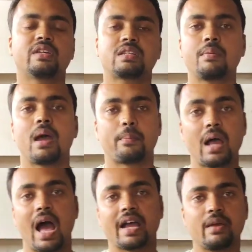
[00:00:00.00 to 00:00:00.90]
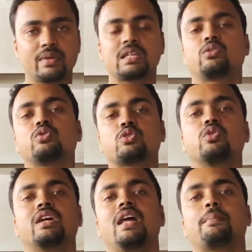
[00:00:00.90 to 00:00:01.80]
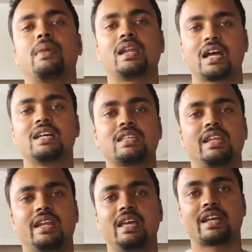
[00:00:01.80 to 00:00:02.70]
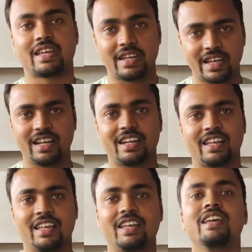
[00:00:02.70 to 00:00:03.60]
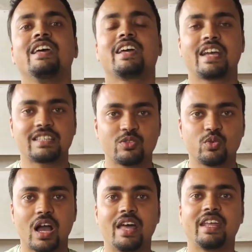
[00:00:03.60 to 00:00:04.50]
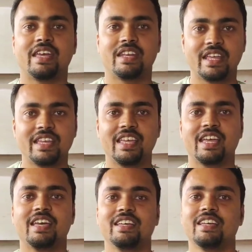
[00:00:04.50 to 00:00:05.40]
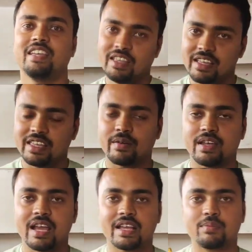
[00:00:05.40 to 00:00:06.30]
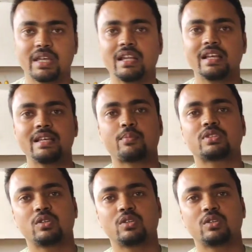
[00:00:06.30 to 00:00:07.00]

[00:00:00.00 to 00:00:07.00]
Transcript: फर्स्ट टाइम आप आके भी संतुष्ट होंगे ना आप माल कहाँ से ले हाँ, रहे हैं हाँ, नहीं ले रहे हैं कैसा दुकान है नहीं है एक बार आके आप देख लेंगे आपको